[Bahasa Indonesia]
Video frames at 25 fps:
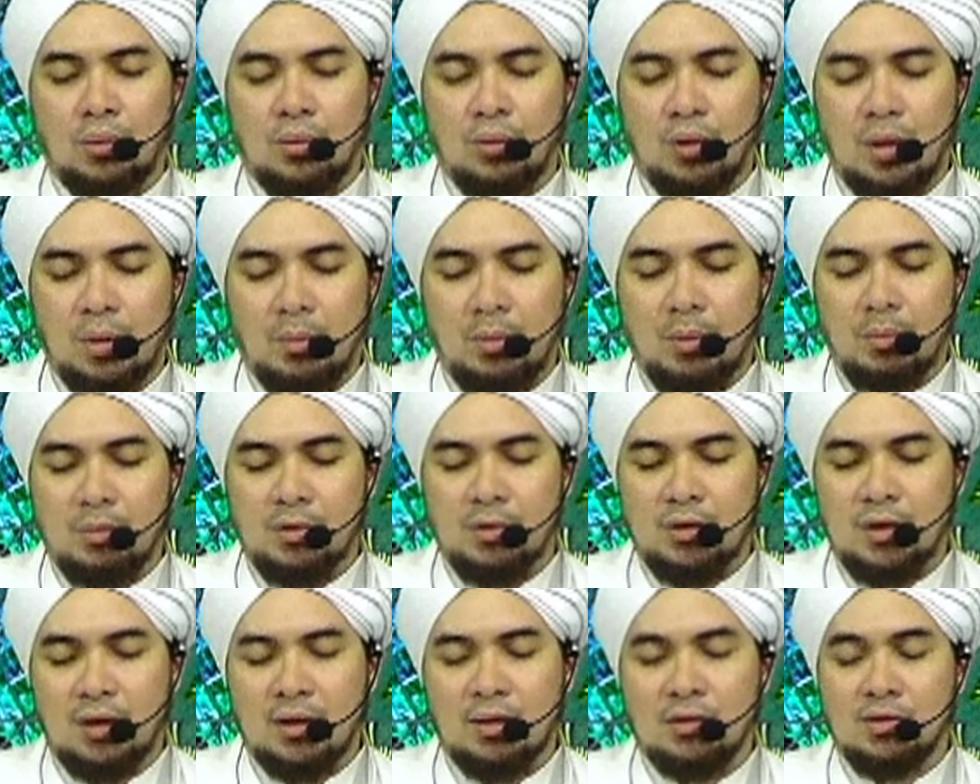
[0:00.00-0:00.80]
ulama
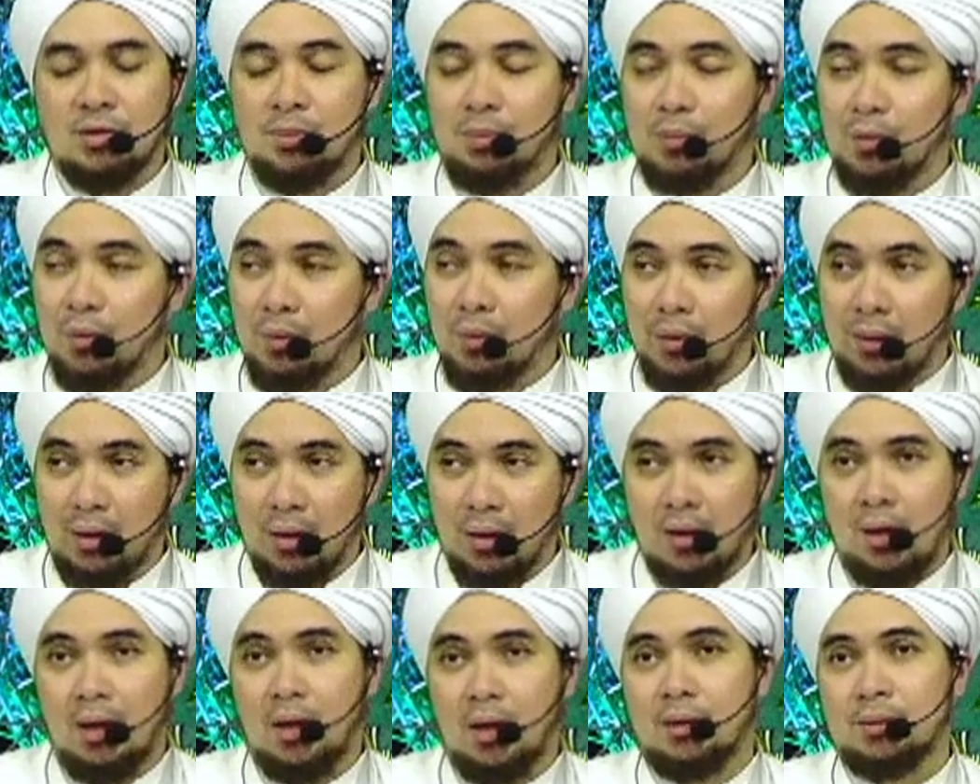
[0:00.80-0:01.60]
besar 10
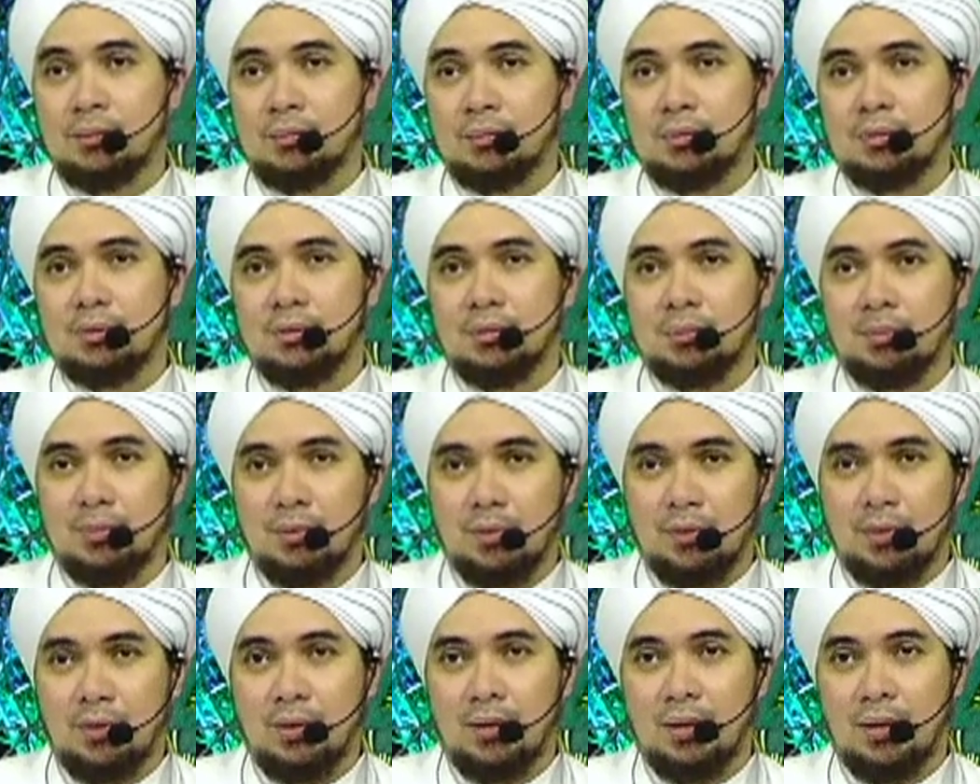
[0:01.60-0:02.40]
zira
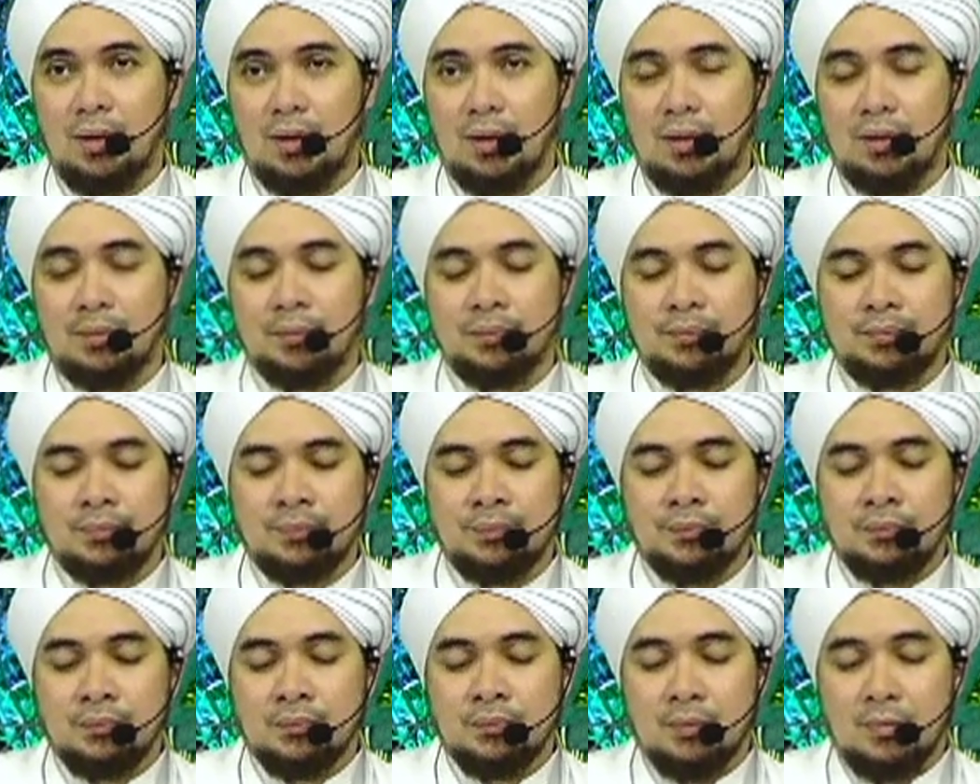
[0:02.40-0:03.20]
10 zira
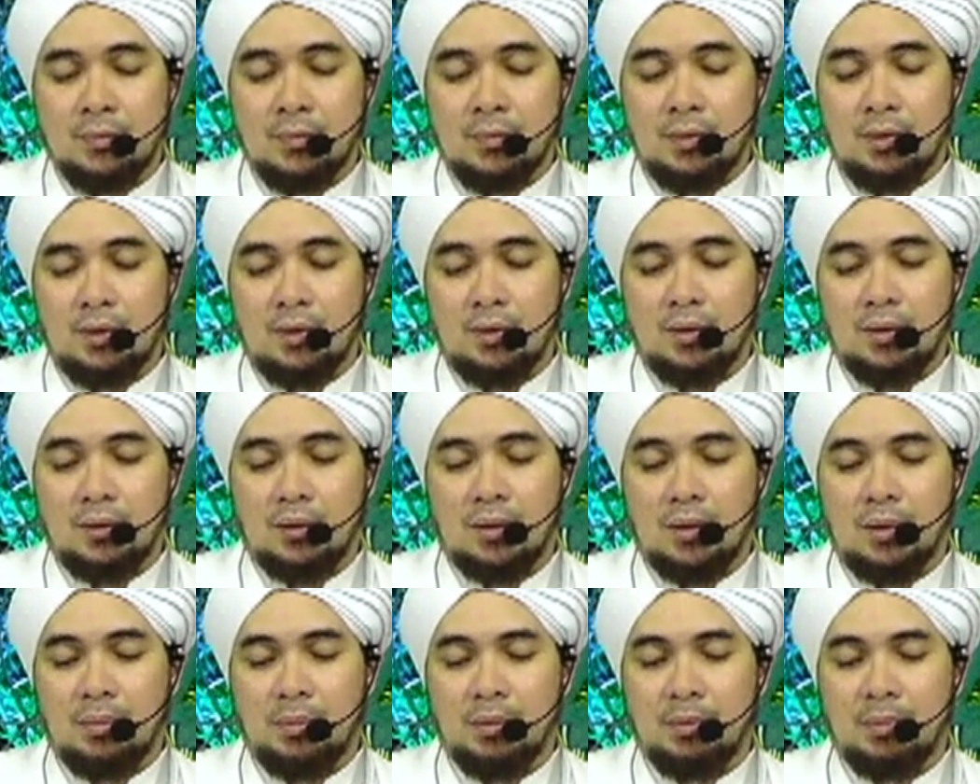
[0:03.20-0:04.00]
eh,
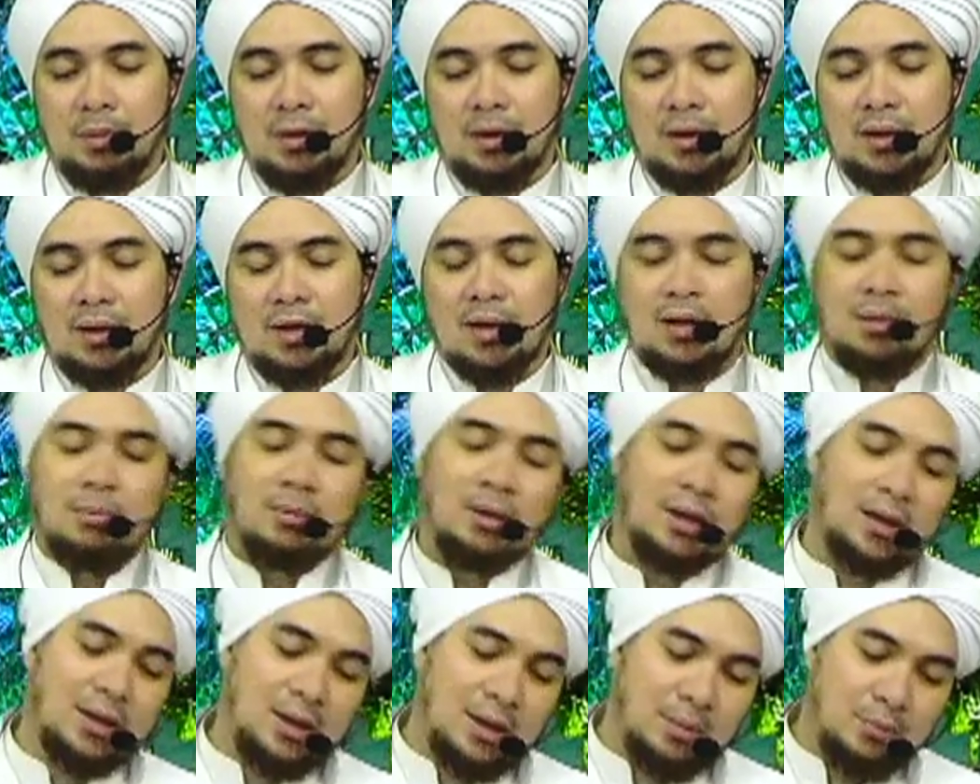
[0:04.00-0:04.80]
tapi banyak dari
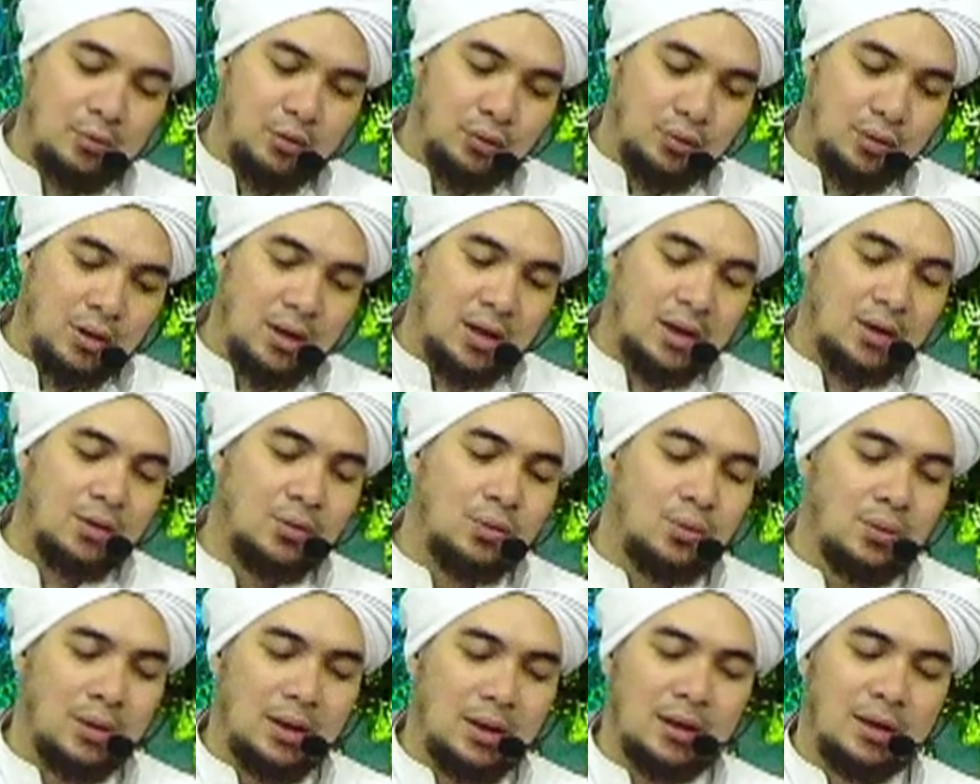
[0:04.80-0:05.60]
mereka yang menggunakan
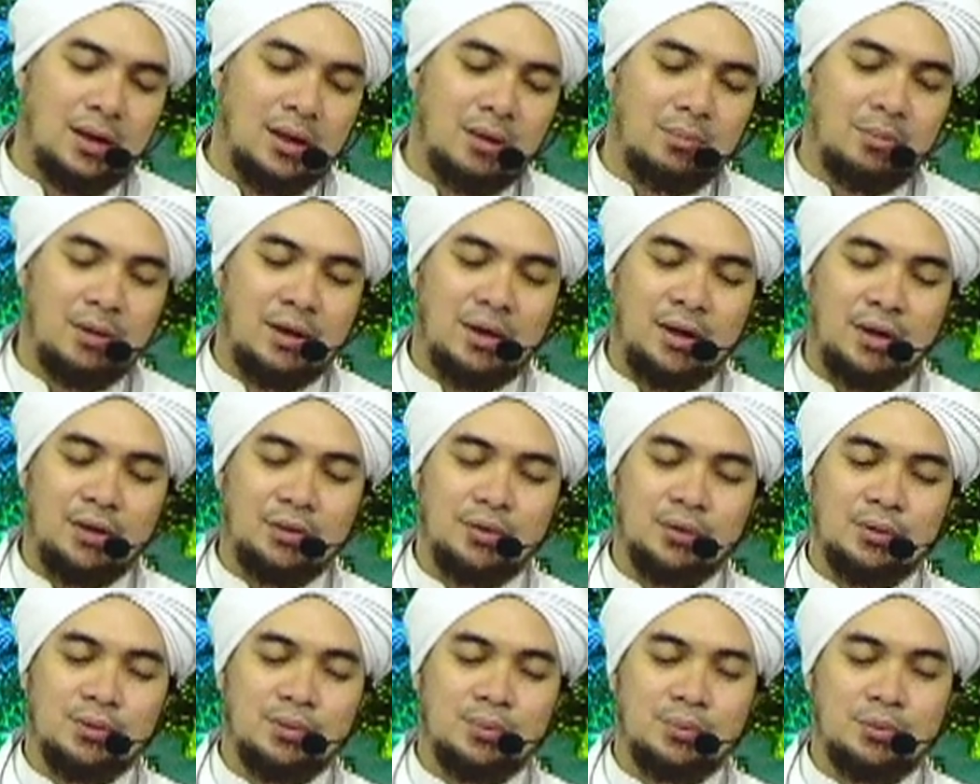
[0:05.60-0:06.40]
kurang daripada
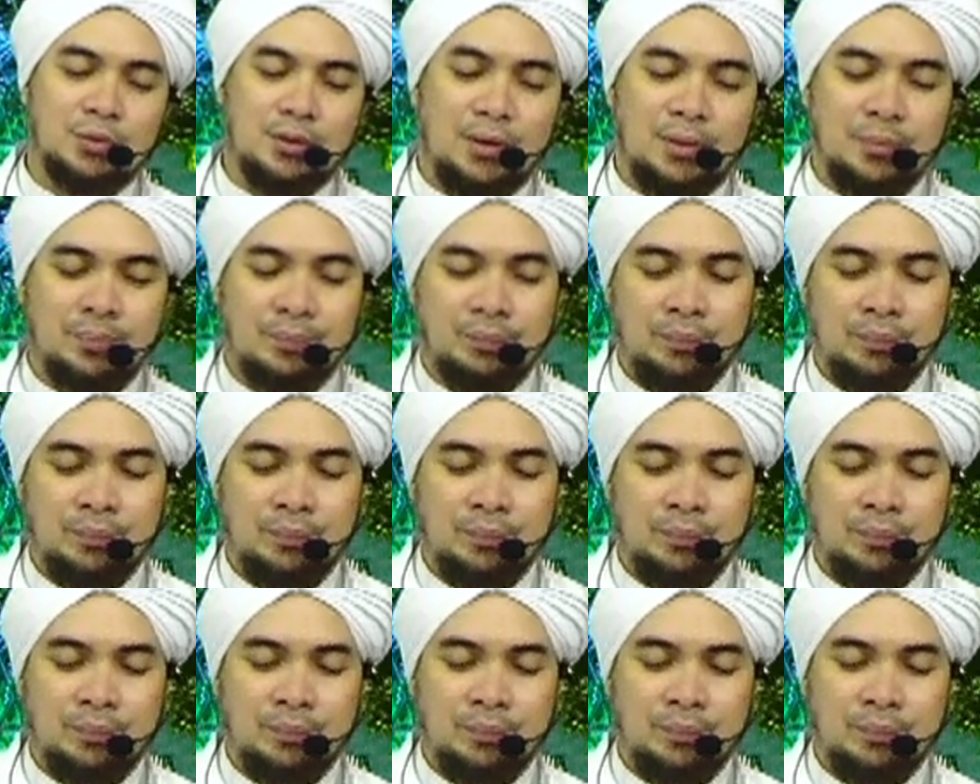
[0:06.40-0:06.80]
itu semua